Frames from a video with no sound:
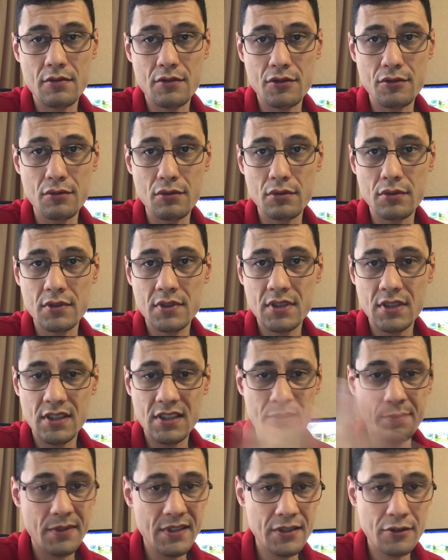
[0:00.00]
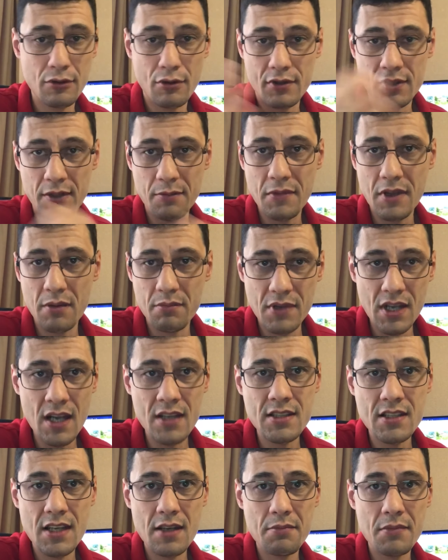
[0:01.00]
ждут с распростертыми
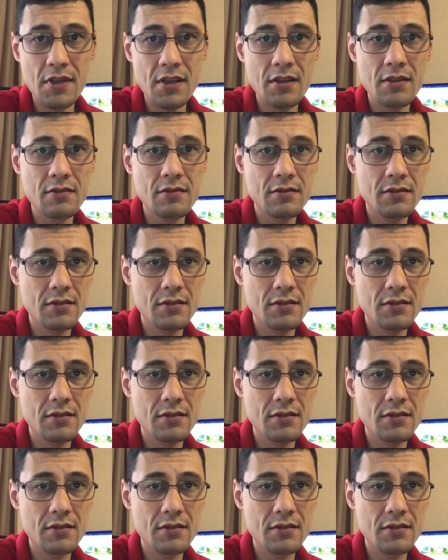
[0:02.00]
объятиями,